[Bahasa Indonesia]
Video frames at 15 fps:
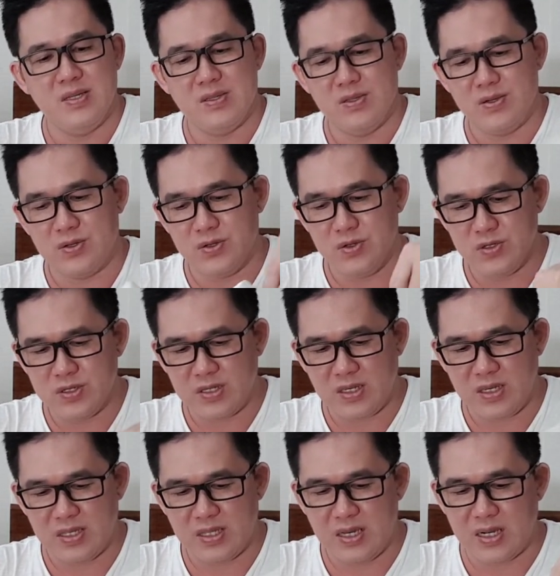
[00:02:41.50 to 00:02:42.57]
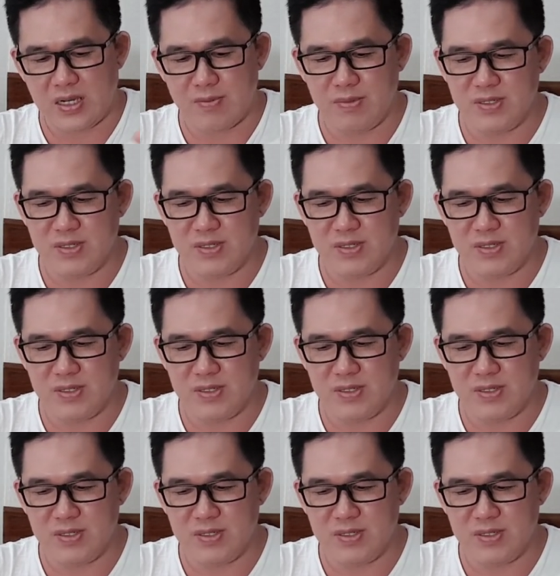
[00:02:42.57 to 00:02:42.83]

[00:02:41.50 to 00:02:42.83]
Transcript: Terus kita akan